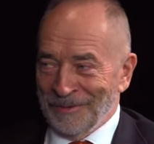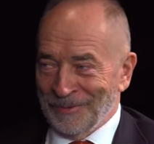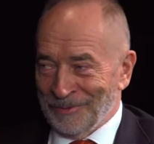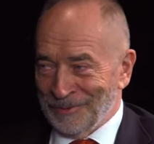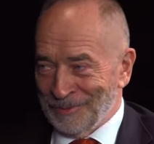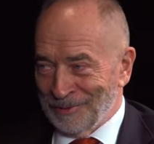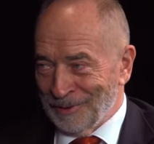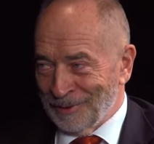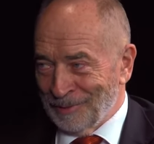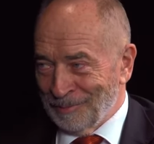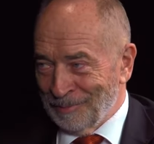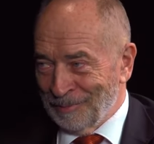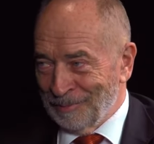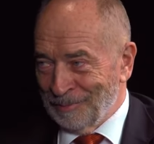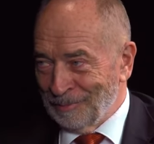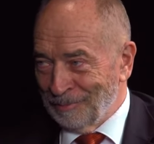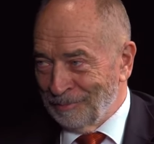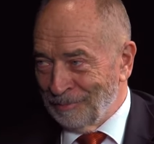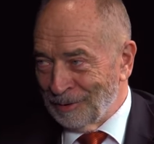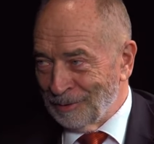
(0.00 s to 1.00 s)
То есть надо
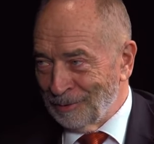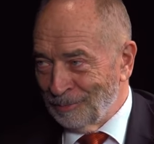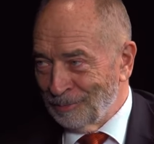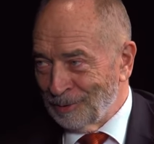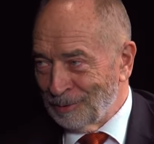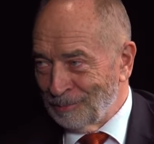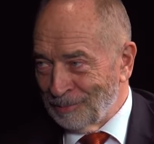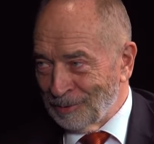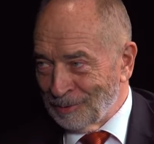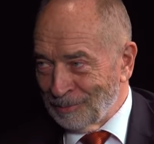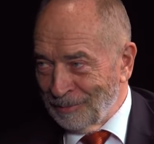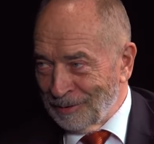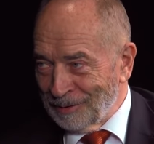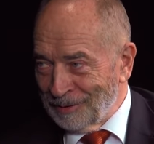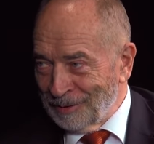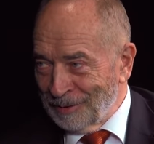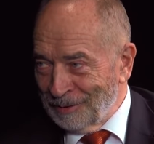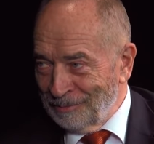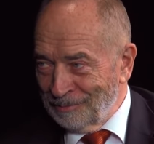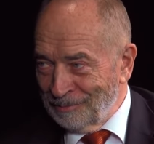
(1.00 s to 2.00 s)
подумать,
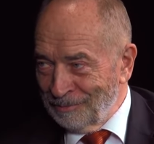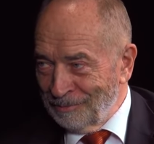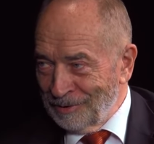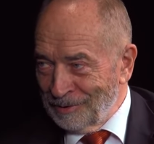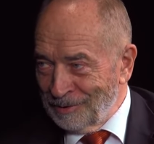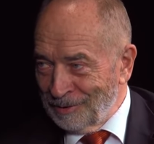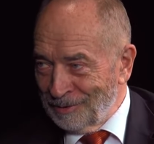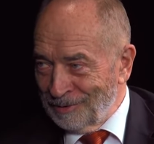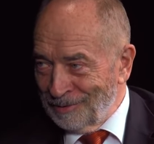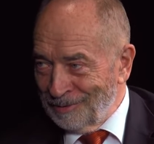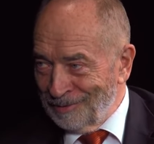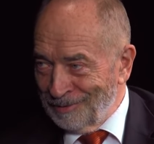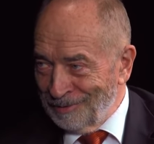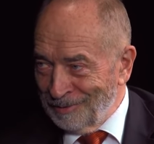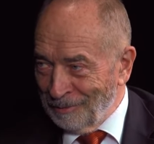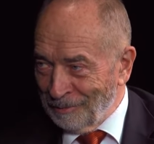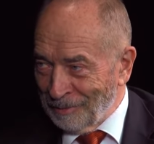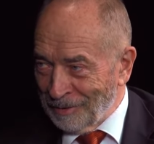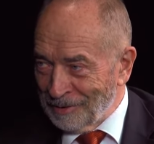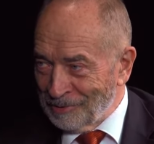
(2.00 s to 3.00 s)
посмотреть, взвесить,
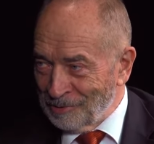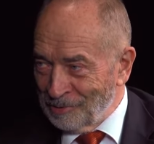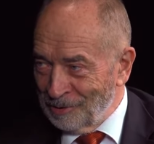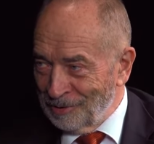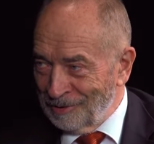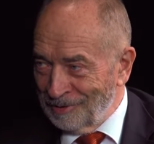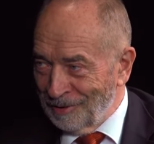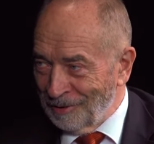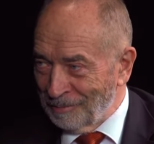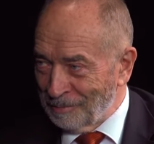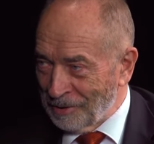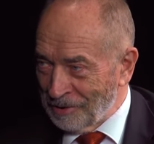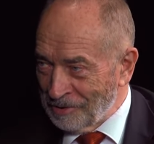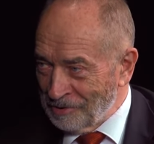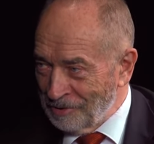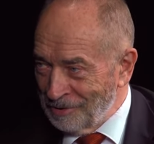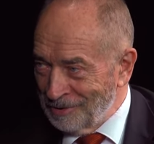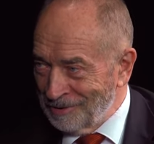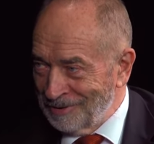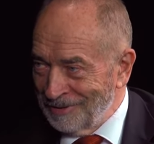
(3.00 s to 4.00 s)
допросить,
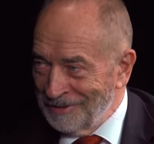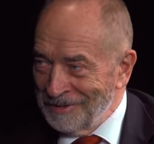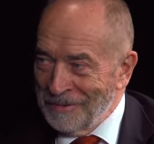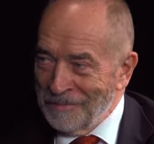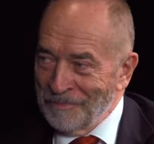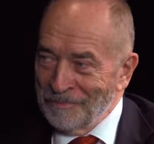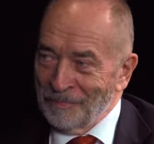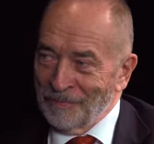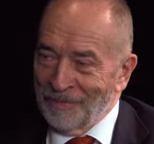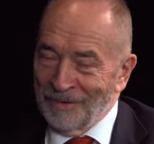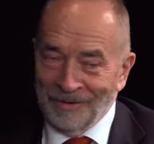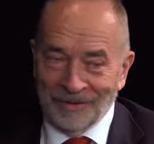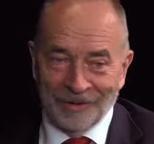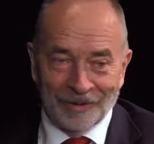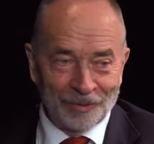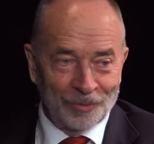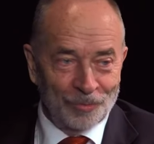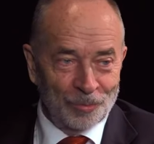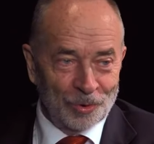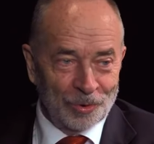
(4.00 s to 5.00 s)
опросить.
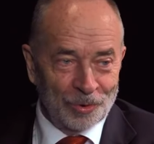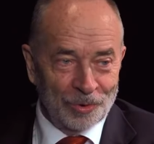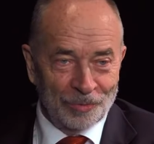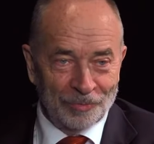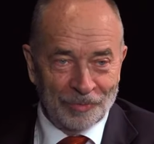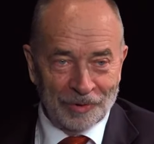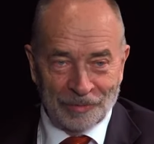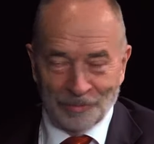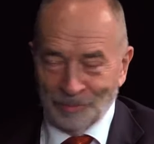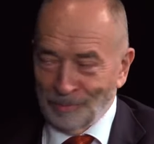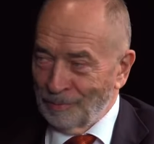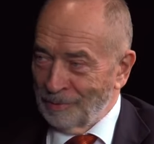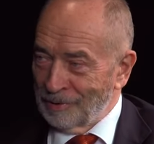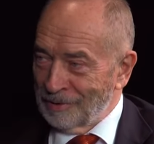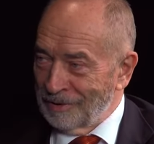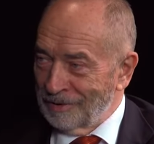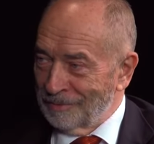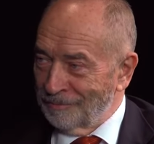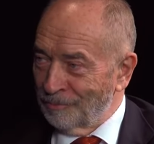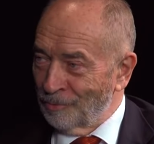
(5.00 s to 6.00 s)
Я думаю, что в этом
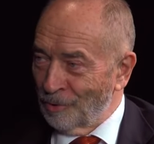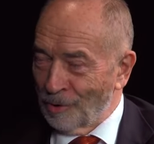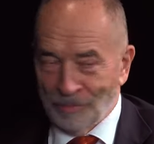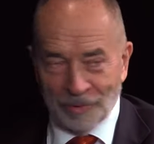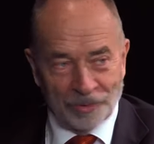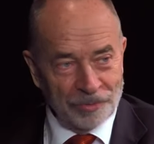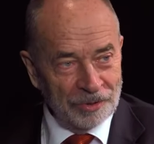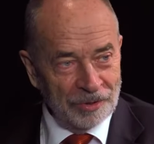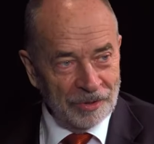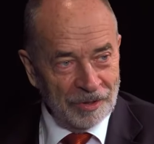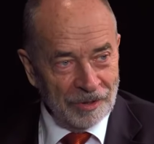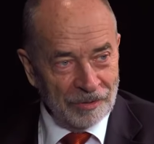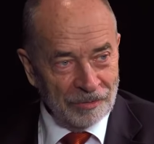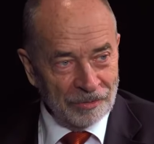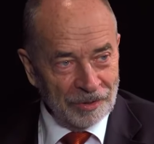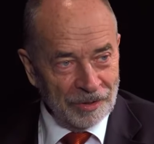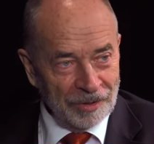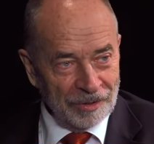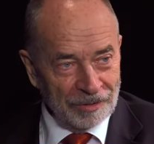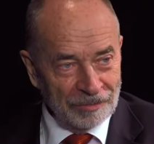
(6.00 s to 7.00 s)
смысле форма очень
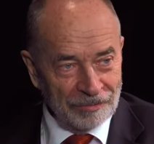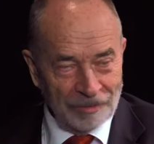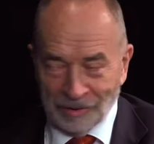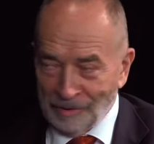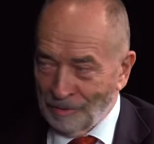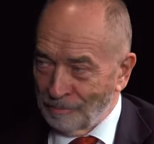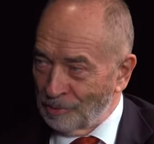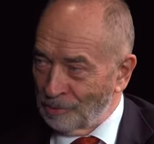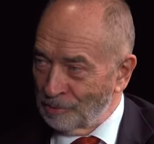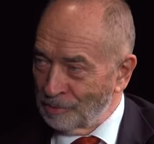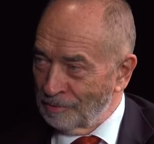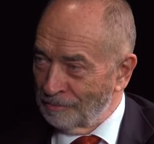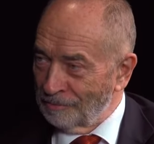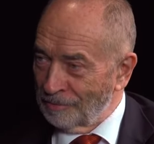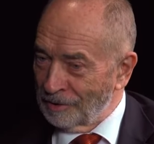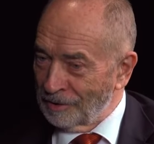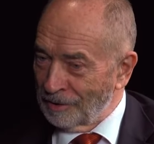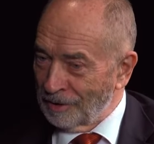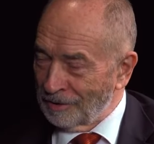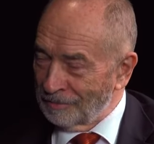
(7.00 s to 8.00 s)
хорошая, развед
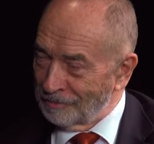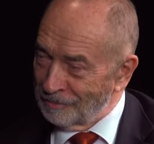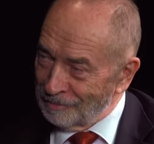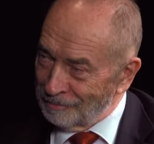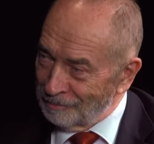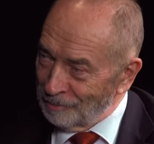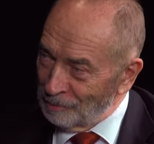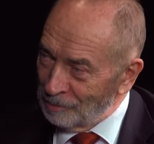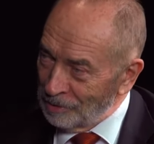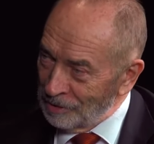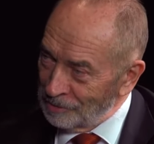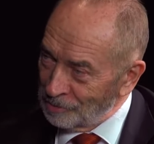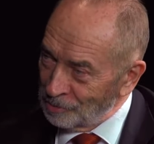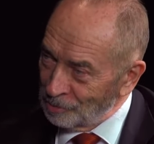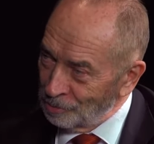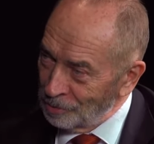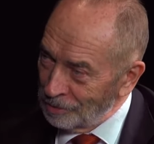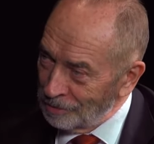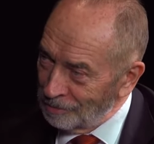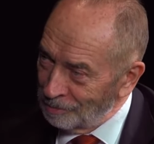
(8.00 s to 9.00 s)
опросов, она
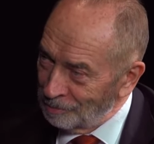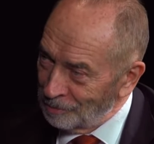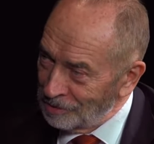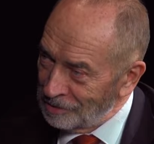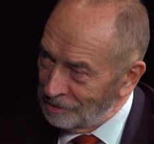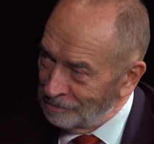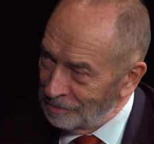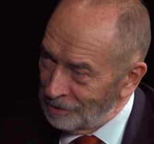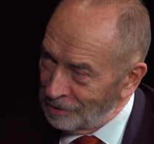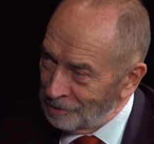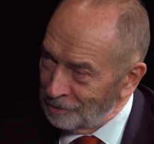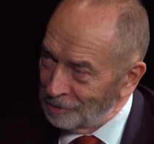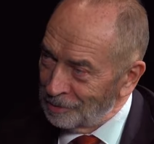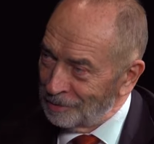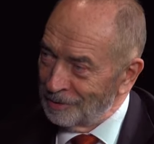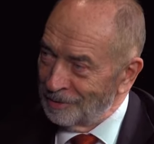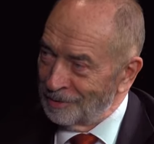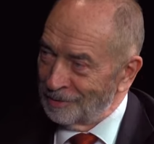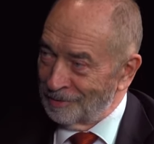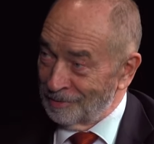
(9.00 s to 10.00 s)
мобилизует,
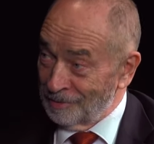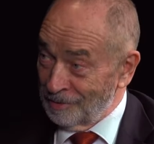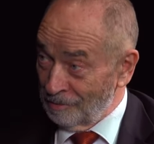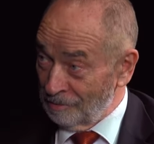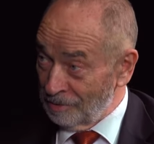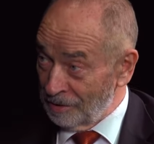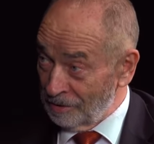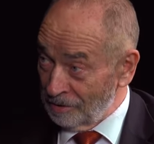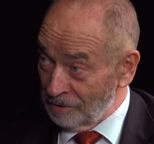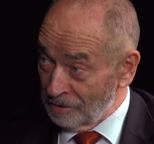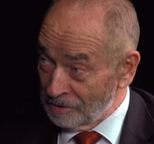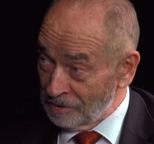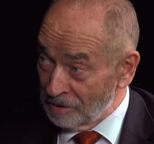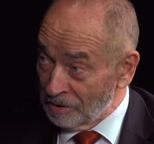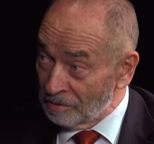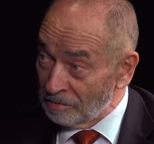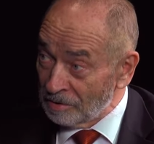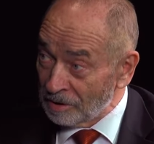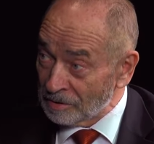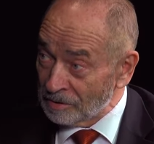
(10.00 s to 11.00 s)
мотивирует и заставляет
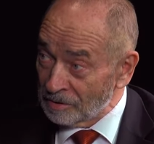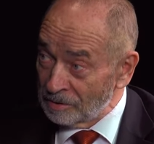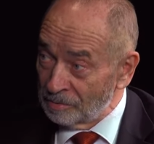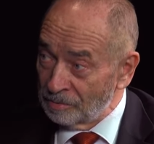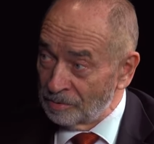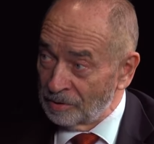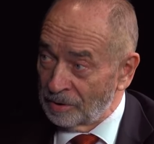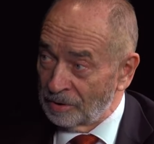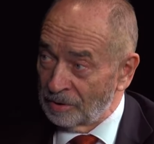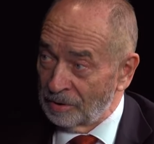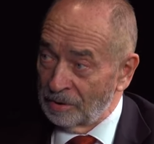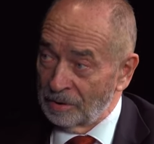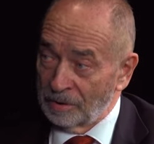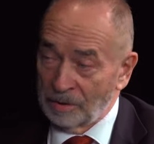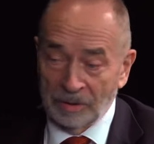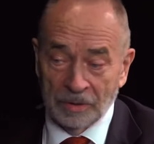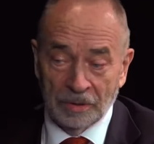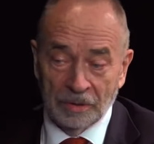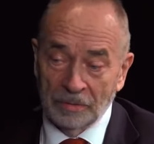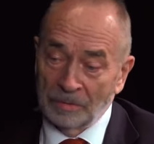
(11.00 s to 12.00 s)
раскрываться людей.
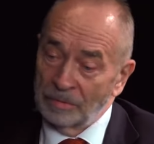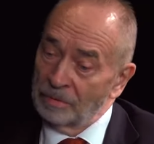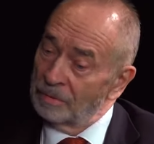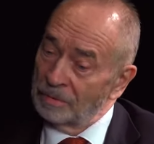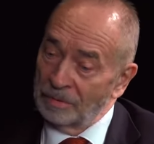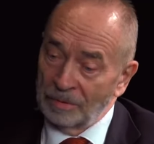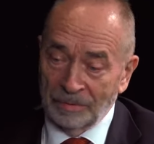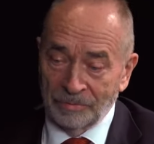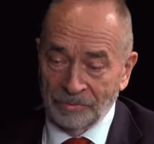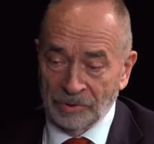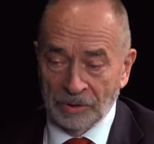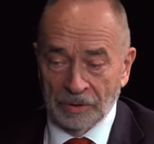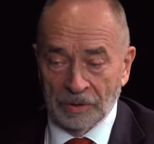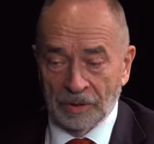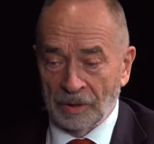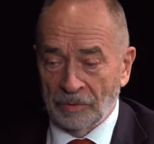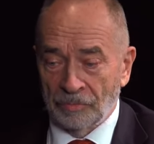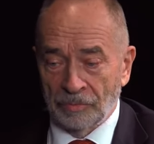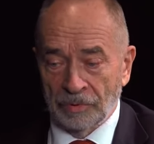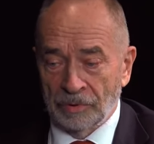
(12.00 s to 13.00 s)
Это не
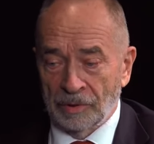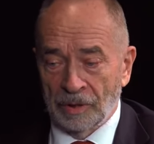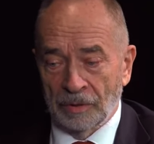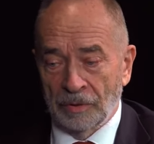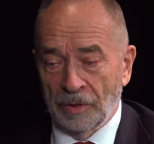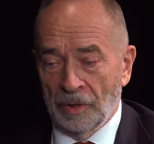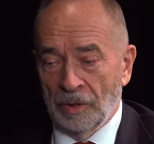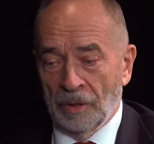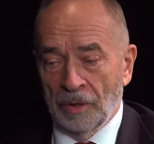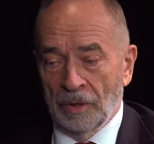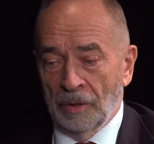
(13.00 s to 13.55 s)
всегда. Вот я